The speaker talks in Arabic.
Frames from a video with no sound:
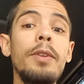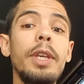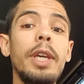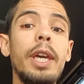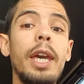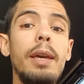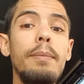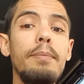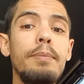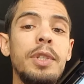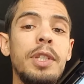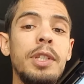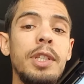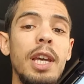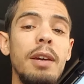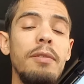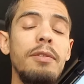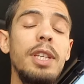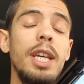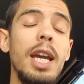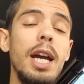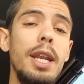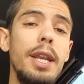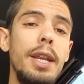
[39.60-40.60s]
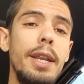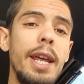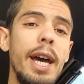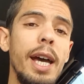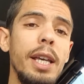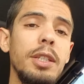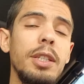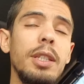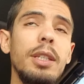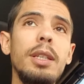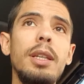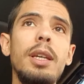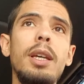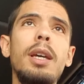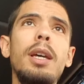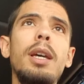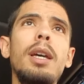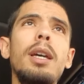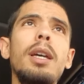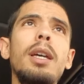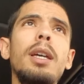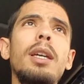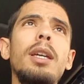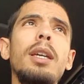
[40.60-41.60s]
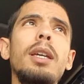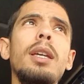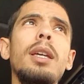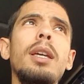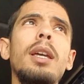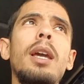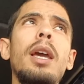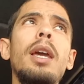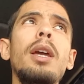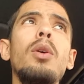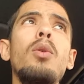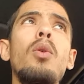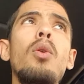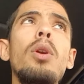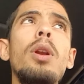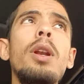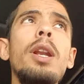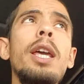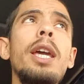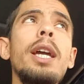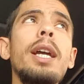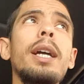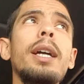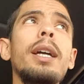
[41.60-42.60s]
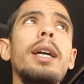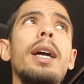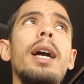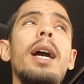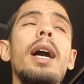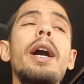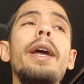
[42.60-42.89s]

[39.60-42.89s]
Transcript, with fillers: كاين بزاف ديال الناس كيقول لك